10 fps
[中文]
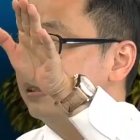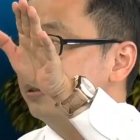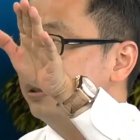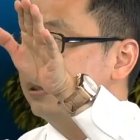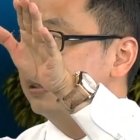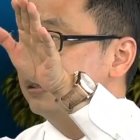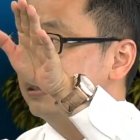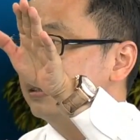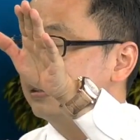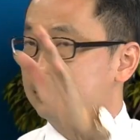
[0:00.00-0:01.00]
趋势，
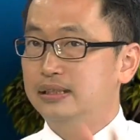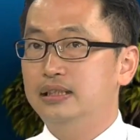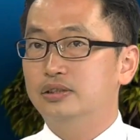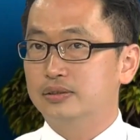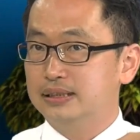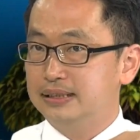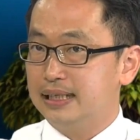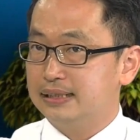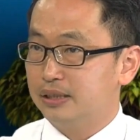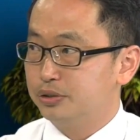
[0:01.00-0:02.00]
嘿。第二种是
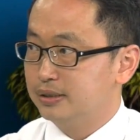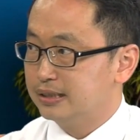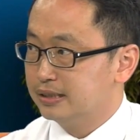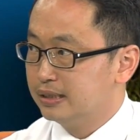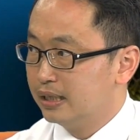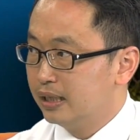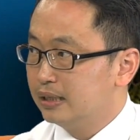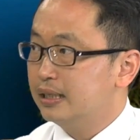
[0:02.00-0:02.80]
下降趋势，是。